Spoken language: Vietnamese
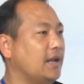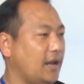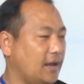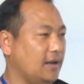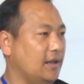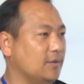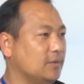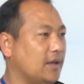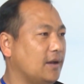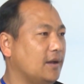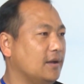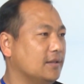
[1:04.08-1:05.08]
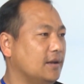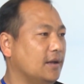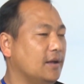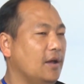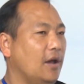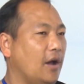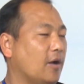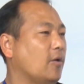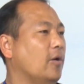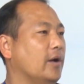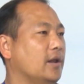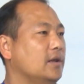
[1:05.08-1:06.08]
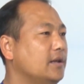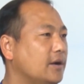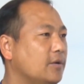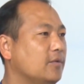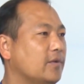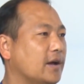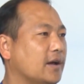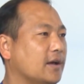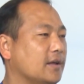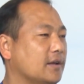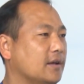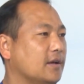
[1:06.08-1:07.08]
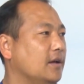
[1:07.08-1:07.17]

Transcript: thế này để chúng ta tức là học hỏi lẫn nhau và